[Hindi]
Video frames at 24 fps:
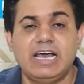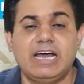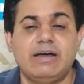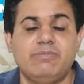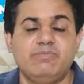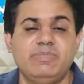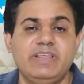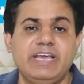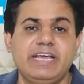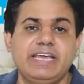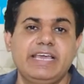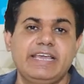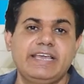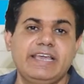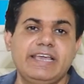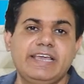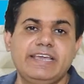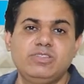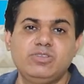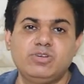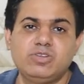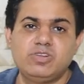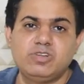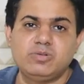हम देखेंगे
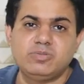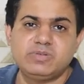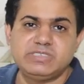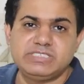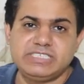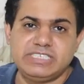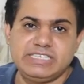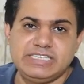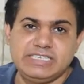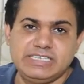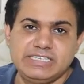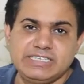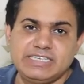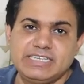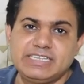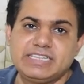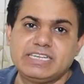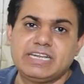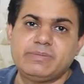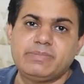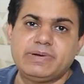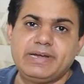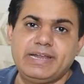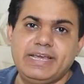कि दोनों मशीन
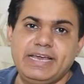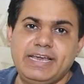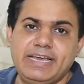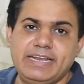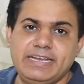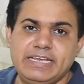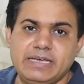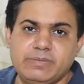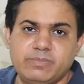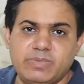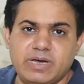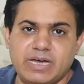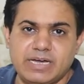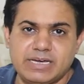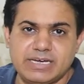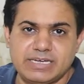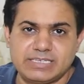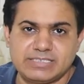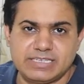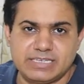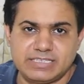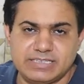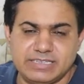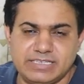कितना बड़े एरिया मार्क
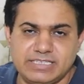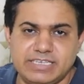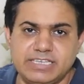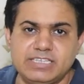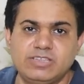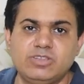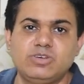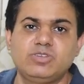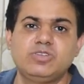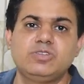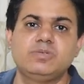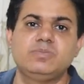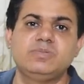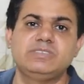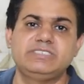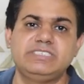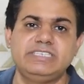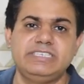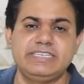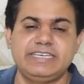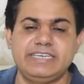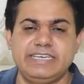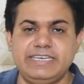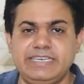कर सकती है दोनों
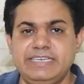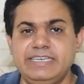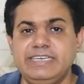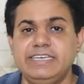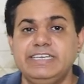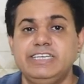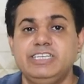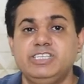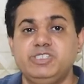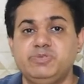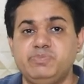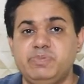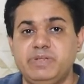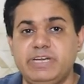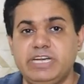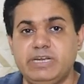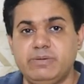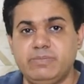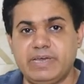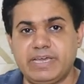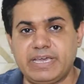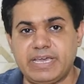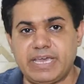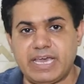मशीन की स्पीड
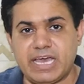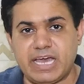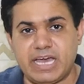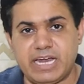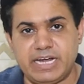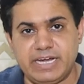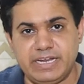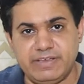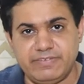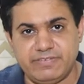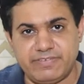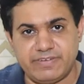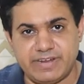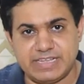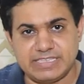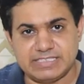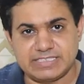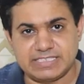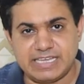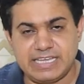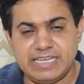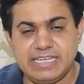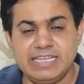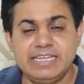में क्या
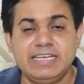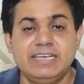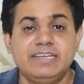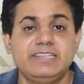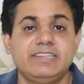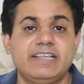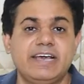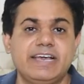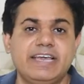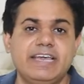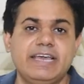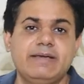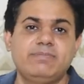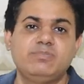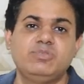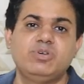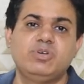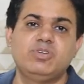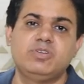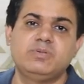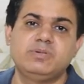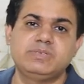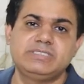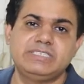डिफरेंस है ताकि आप
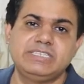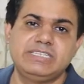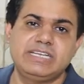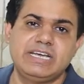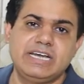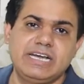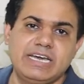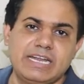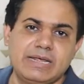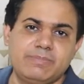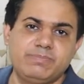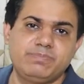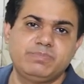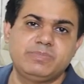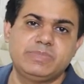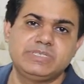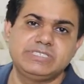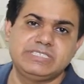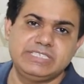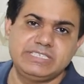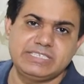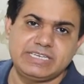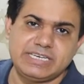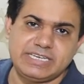दोनों मशीन अगर आप
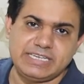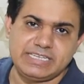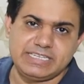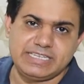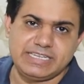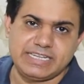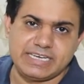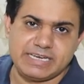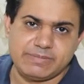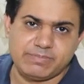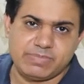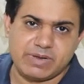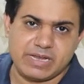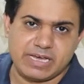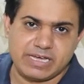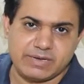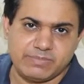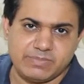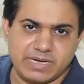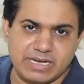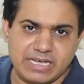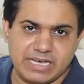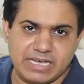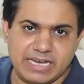मशीन खरीदने का
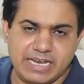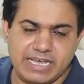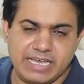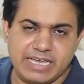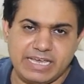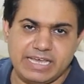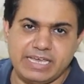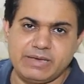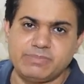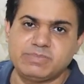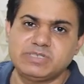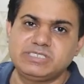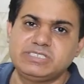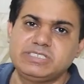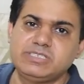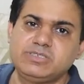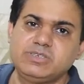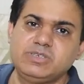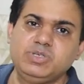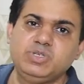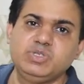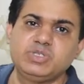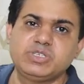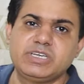प्लान बना रहे हैं या मशीन
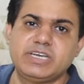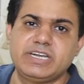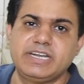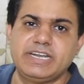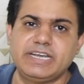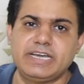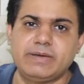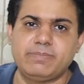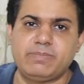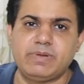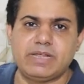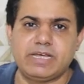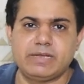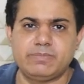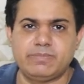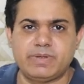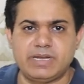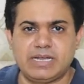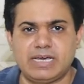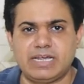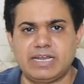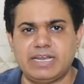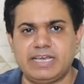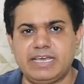को यूज़ करने का प्लान
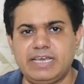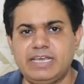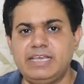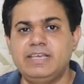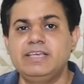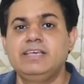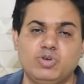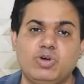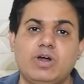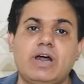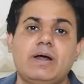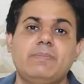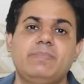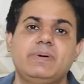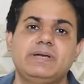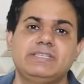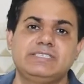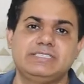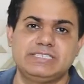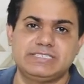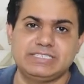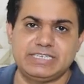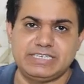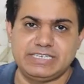बना रहे हैं तो आप
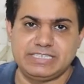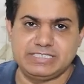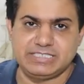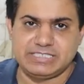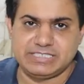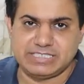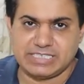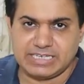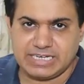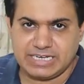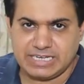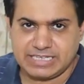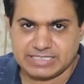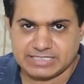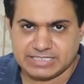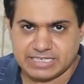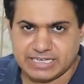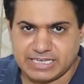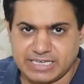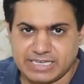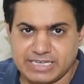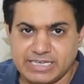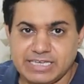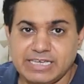अच्छे से डिसीजन ले
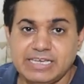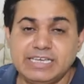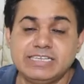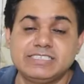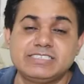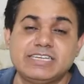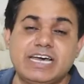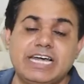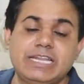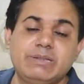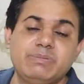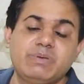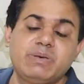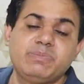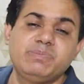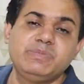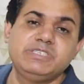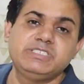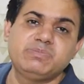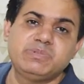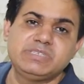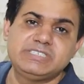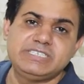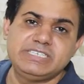सकें साथ में हम
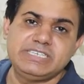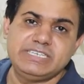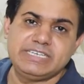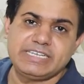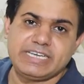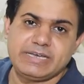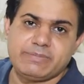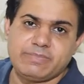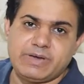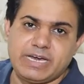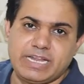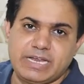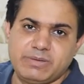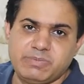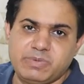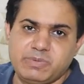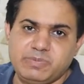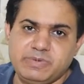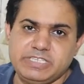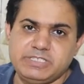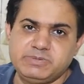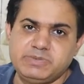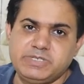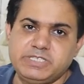इस मशीन के बारे में
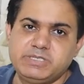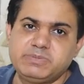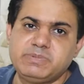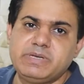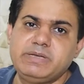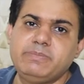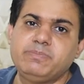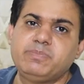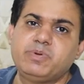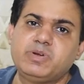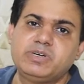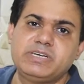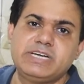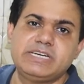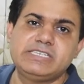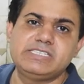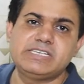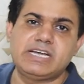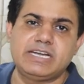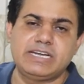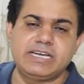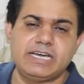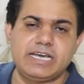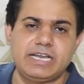बीच बीच में इंपॉर्टेंट
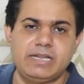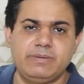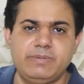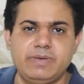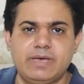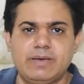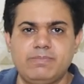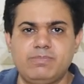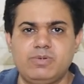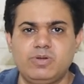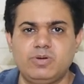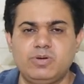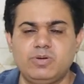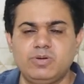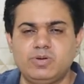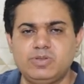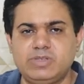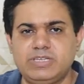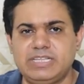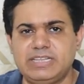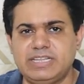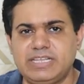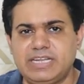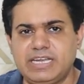जानकारी भी आप लोगों को
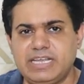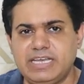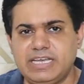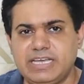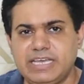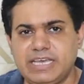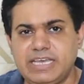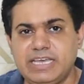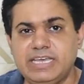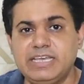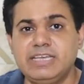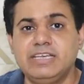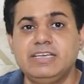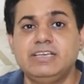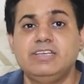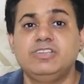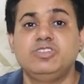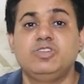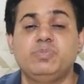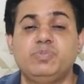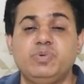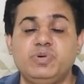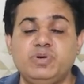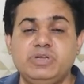देते रहेंगे
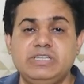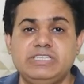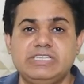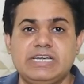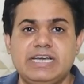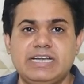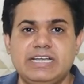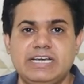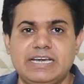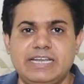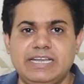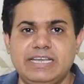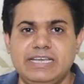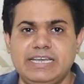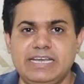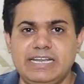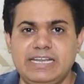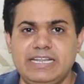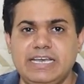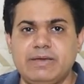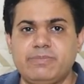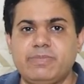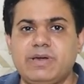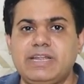तो पूरी जानकारी के
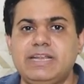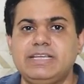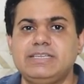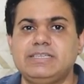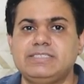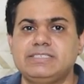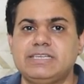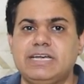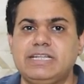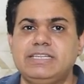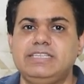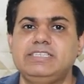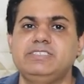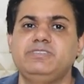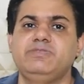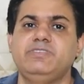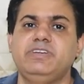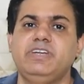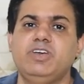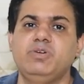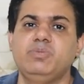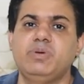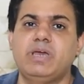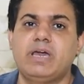लिए हमारे साथ इस
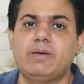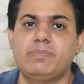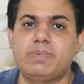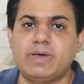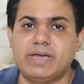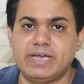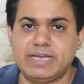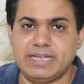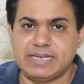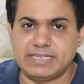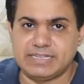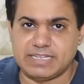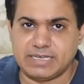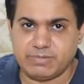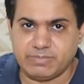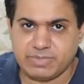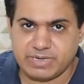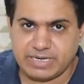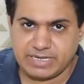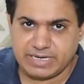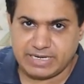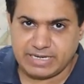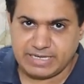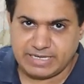वीडियो में आप आखिर तक
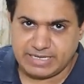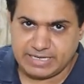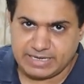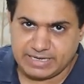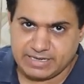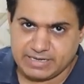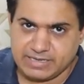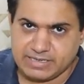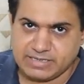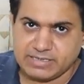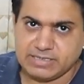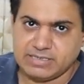बने रहिएगा